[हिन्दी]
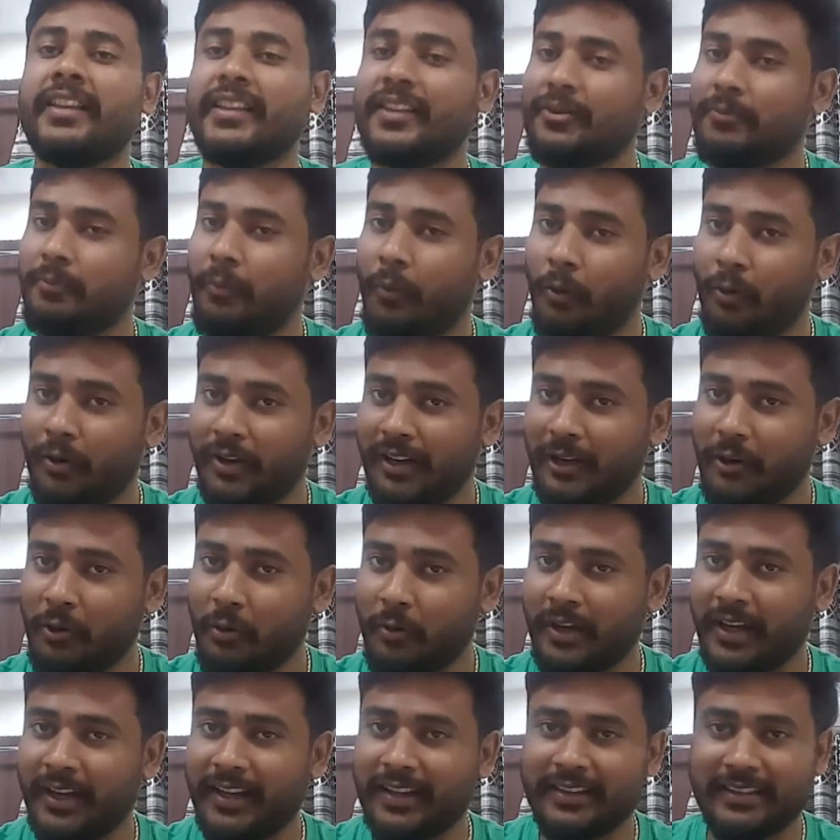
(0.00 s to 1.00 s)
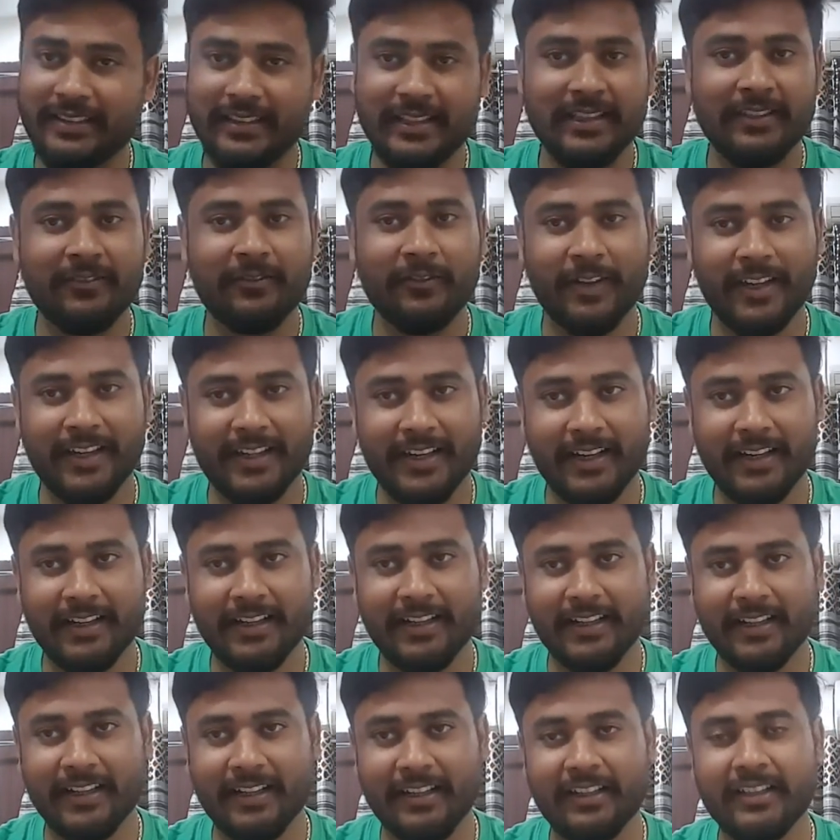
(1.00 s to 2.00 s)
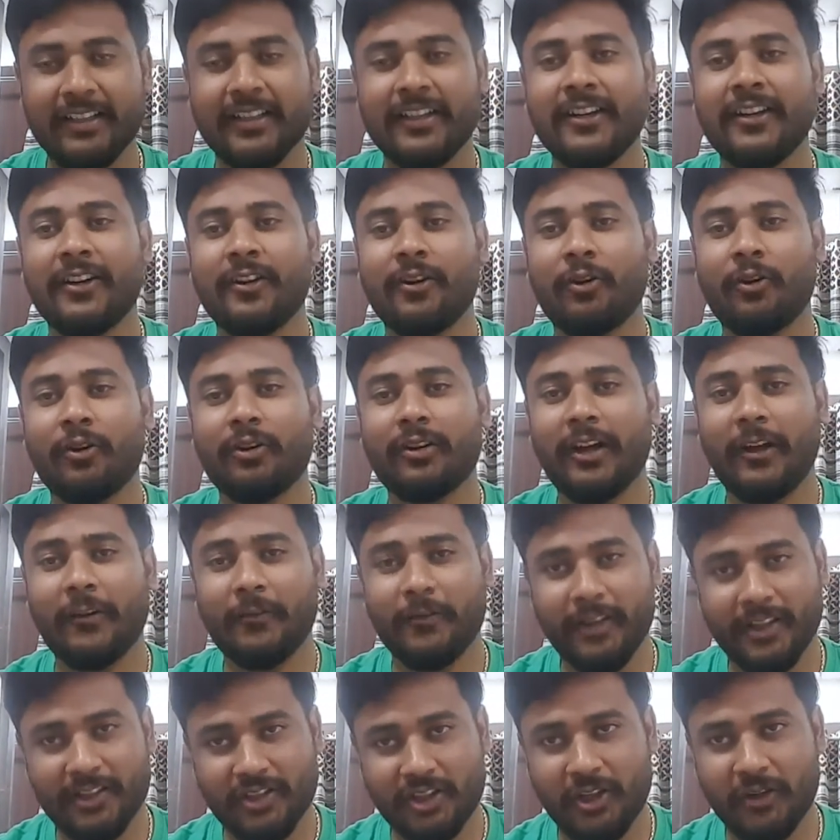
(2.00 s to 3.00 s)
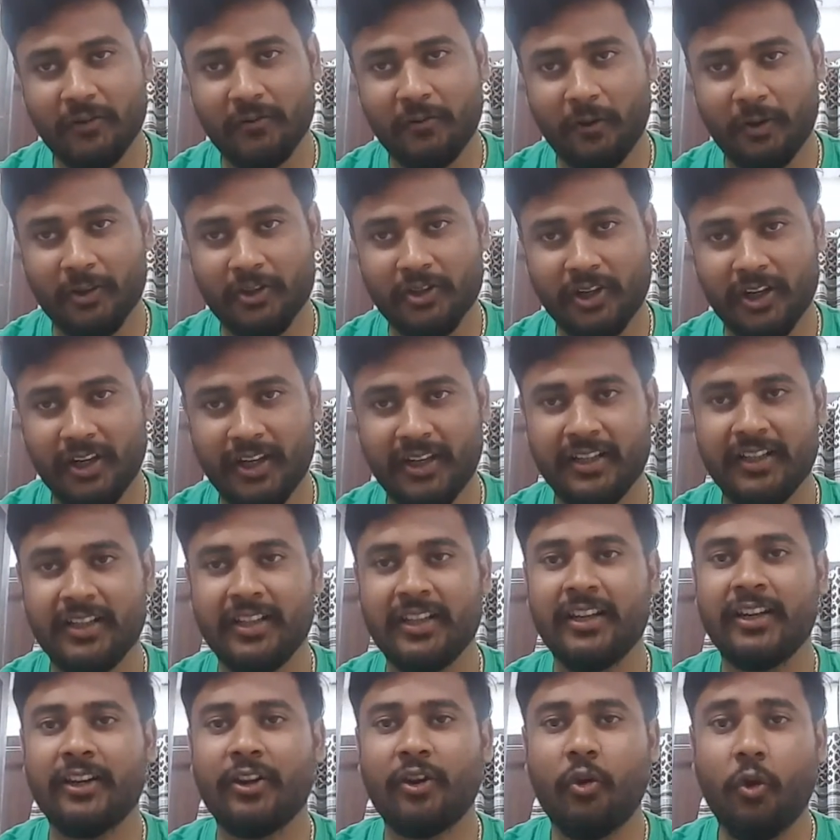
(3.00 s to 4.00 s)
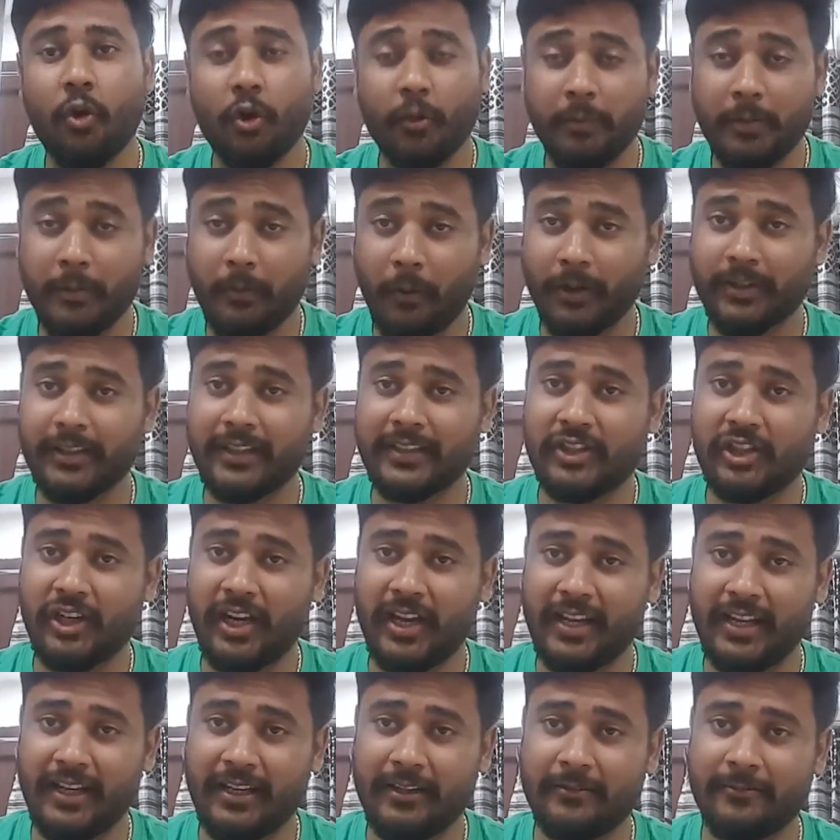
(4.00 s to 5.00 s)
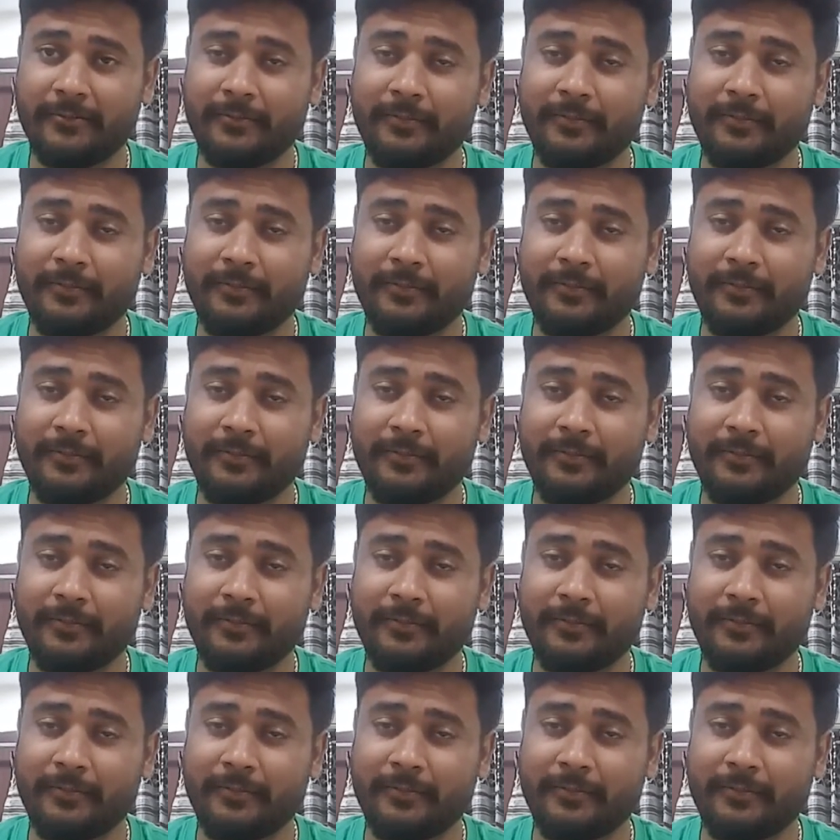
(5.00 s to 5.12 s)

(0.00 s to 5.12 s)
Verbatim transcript: स्पोर्टी लुक है तीन वेरिएंट है और काफ़ी अच्छी वॉच है लुक भी बहुत अच्छा है